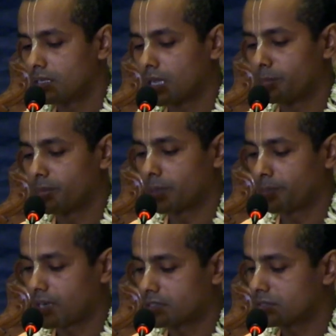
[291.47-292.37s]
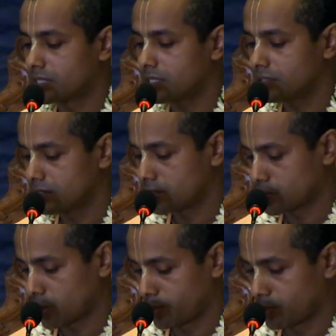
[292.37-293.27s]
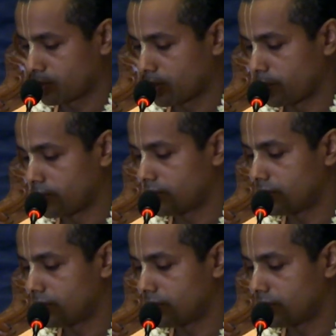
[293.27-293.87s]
নাম্বার পাঠ করে শ্রবণ করব